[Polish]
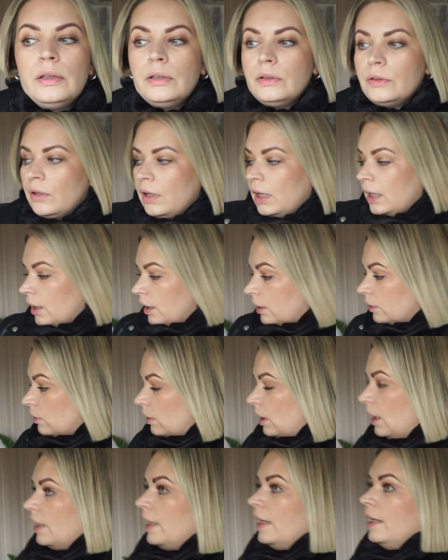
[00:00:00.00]
No ale, no
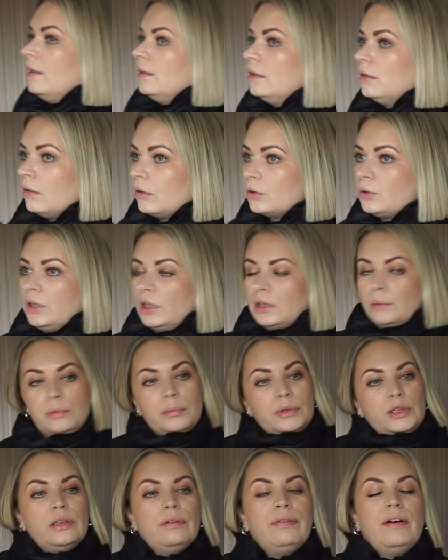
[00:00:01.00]
ale. O, czuję, że mi
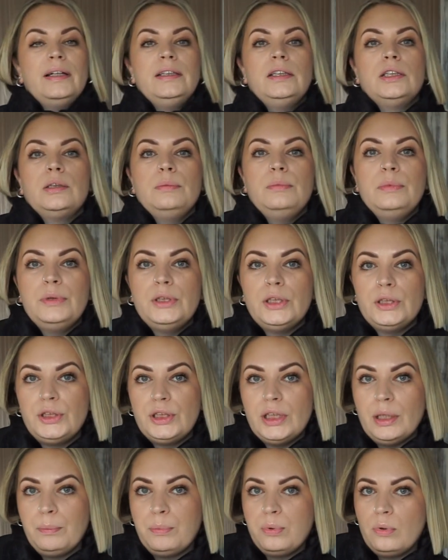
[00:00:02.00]
będzie fajnie, że mi będzie
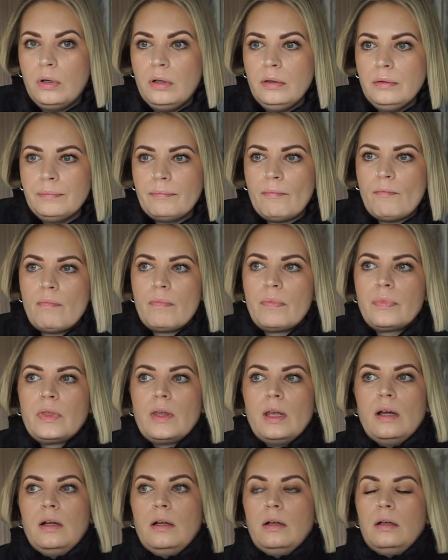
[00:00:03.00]
ciepło.
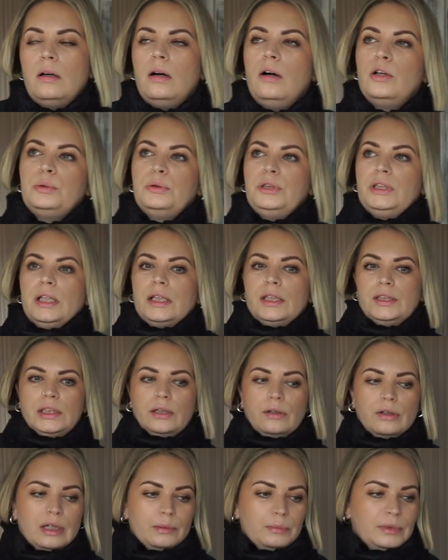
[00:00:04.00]
O, już mi się tak
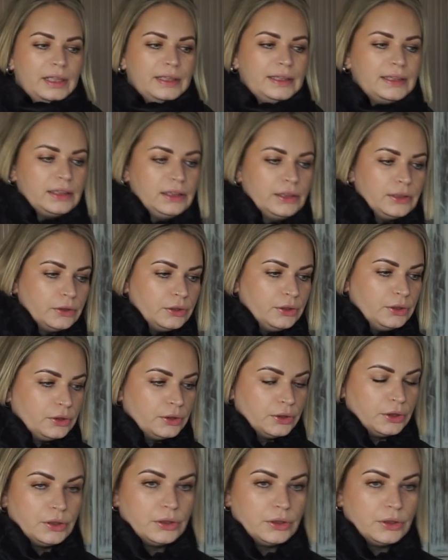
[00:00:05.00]
chciało ramoneski, coś, coś,